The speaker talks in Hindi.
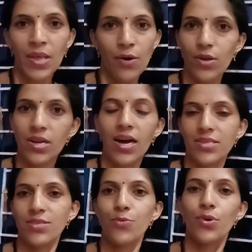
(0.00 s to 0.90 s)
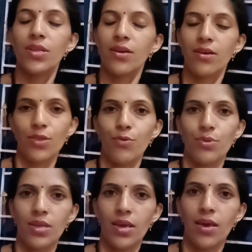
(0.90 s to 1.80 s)
और घास से कोई दिक्कत नहीं
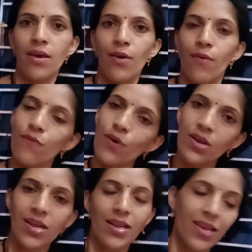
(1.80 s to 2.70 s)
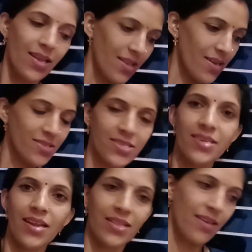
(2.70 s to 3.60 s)
होती है वो हरियाली के लिए अच्छी
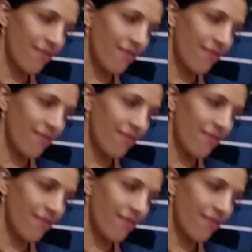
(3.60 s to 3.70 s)
रहती है